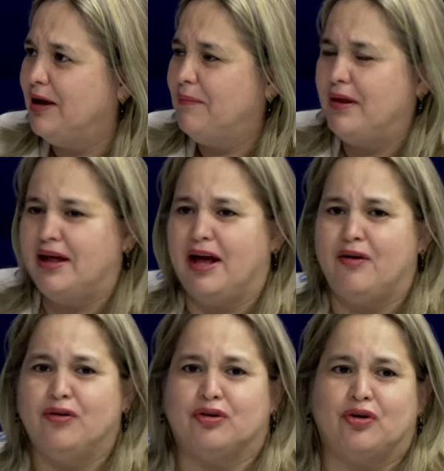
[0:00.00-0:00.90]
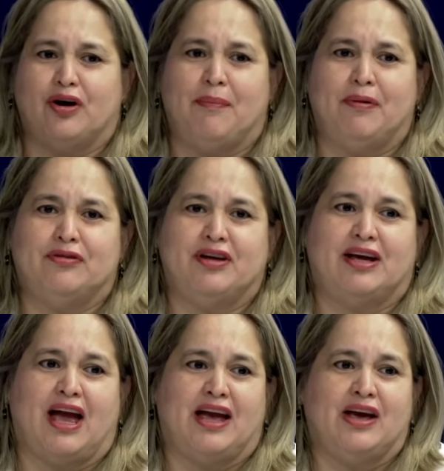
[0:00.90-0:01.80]
me dijeron, doctora, pero si es
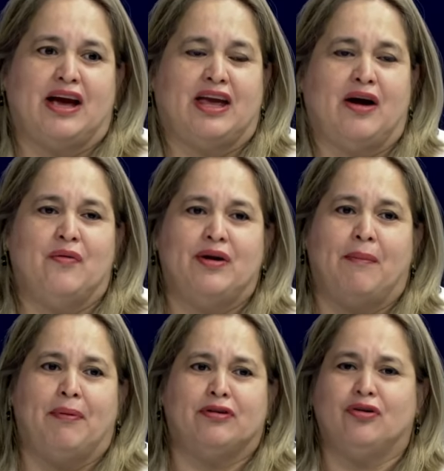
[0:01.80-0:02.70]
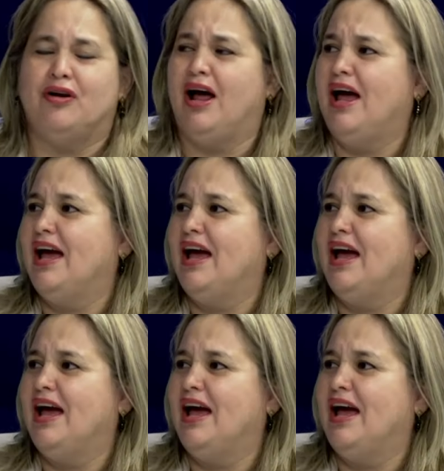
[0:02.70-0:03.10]
que hay aquí a una persona